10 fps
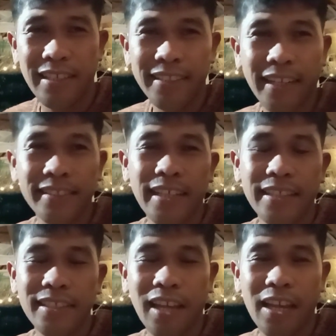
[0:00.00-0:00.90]
i-entrust
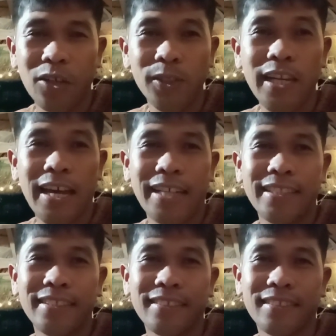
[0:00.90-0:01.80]
natin kay Lord lahat
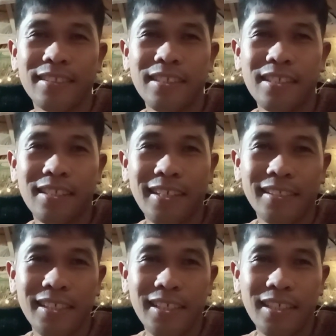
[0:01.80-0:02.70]

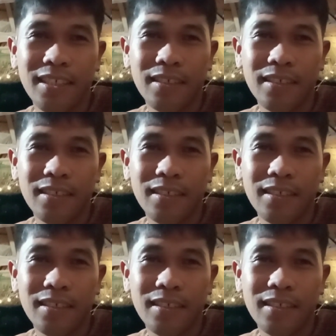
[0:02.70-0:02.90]
kasi